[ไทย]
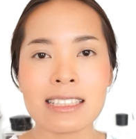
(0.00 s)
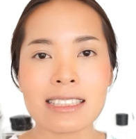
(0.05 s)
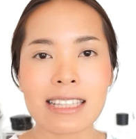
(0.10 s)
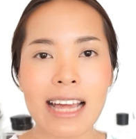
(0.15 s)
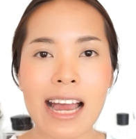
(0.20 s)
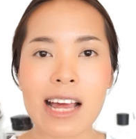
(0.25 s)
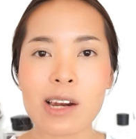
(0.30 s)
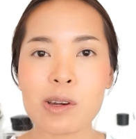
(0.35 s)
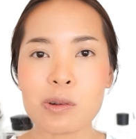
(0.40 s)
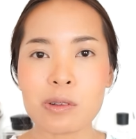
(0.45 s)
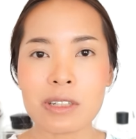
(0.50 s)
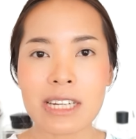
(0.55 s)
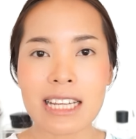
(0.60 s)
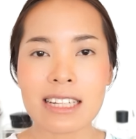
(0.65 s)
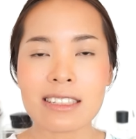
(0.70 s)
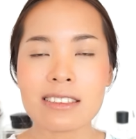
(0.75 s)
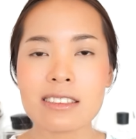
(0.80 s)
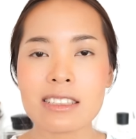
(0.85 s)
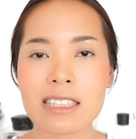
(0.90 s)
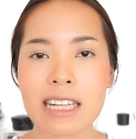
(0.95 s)
ตาลุก
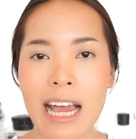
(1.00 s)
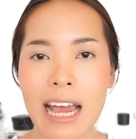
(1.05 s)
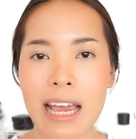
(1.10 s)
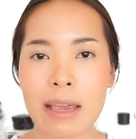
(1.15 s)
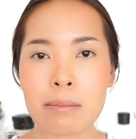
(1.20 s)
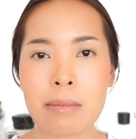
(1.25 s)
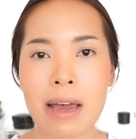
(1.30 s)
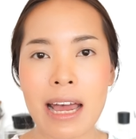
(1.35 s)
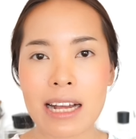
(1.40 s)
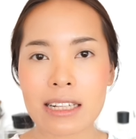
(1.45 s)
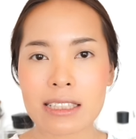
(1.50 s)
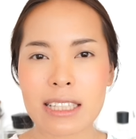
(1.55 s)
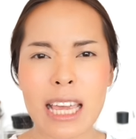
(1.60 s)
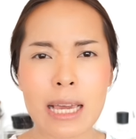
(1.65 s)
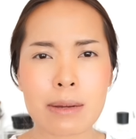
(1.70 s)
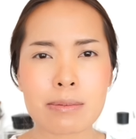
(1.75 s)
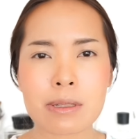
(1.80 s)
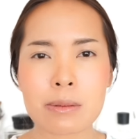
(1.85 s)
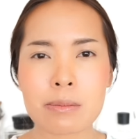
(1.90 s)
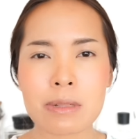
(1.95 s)
นี้คือง่ายมาก แท
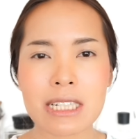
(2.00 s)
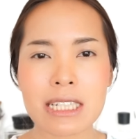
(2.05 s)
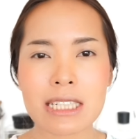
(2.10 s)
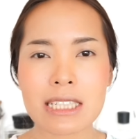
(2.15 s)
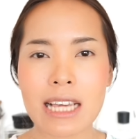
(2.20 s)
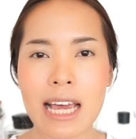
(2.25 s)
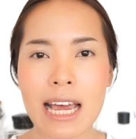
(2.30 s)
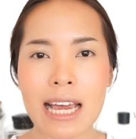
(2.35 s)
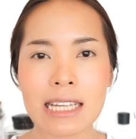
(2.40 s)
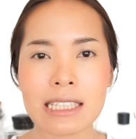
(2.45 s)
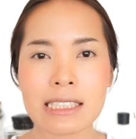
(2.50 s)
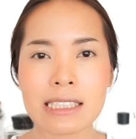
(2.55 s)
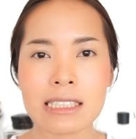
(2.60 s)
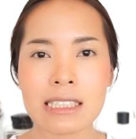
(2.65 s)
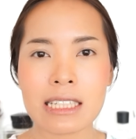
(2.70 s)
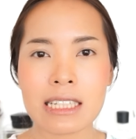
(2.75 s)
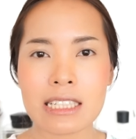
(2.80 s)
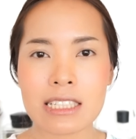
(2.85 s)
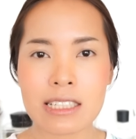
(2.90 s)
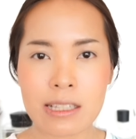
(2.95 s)
บจะไม่ได้ใช้
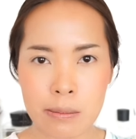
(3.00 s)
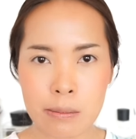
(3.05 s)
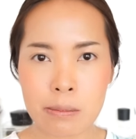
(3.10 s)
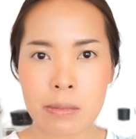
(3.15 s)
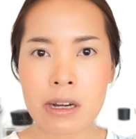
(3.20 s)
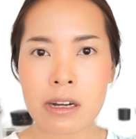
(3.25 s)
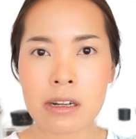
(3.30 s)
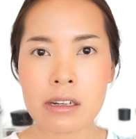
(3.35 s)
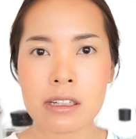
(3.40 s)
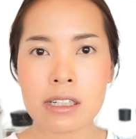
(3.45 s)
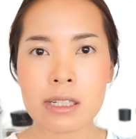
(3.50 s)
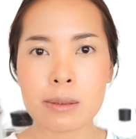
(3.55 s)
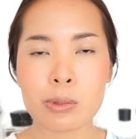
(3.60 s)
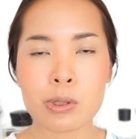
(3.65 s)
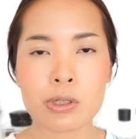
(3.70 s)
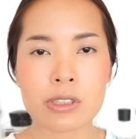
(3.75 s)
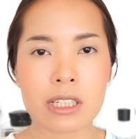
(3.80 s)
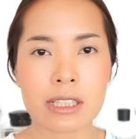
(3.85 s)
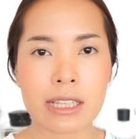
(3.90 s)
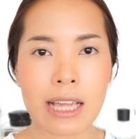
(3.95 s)
สีชิมเมอร์เลยโบ
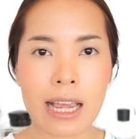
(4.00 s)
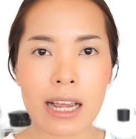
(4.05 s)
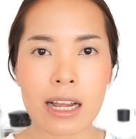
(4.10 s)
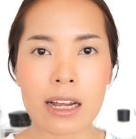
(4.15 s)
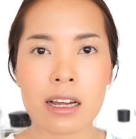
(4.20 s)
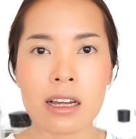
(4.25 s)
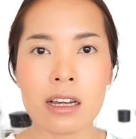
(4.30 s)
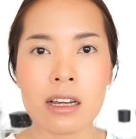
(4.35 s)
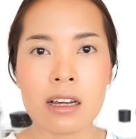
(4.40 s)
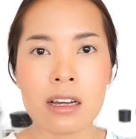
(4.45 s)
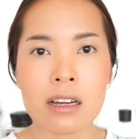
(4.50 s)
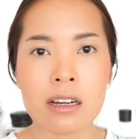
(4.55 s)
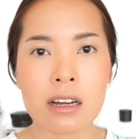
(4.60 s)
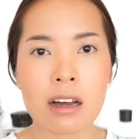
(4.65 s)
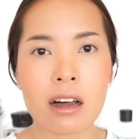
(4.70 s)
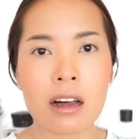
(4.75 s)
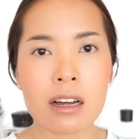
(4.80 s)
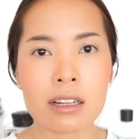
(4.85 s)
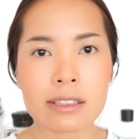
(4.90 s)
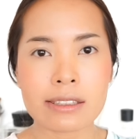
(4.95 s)
จะแต่ง
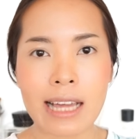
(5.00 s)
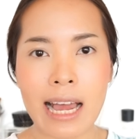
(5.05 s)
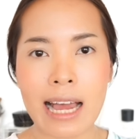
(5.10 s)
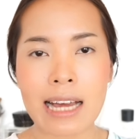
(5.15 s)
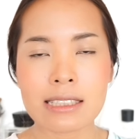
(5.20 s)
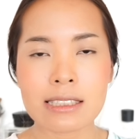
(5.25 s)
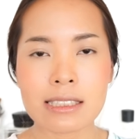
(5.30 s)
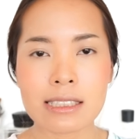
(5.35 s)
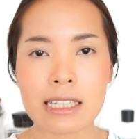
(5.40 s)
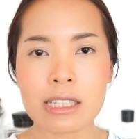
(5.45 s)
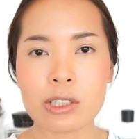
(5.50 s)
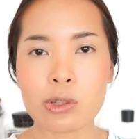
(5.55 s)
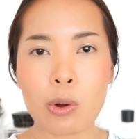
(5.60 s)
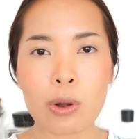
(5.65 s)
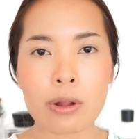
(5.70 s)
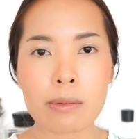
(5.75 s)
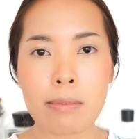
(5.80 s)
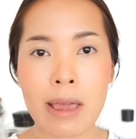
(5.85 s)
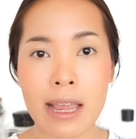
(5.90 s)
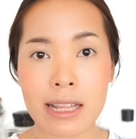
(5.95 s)
ตาสีโท
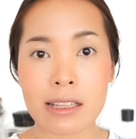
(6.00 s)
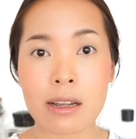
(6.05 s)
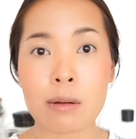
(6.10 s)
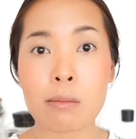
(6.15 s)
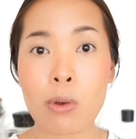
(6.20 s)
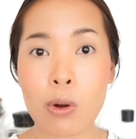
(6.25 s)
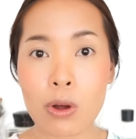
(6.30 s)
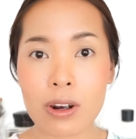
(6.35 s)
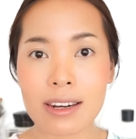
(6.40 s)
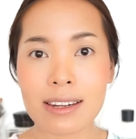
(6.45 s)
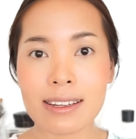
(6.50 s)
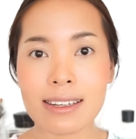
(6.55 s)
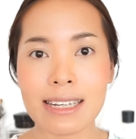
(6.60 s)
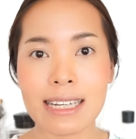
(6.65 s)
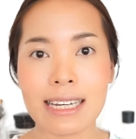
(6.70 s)
นแมททั้งหมดเล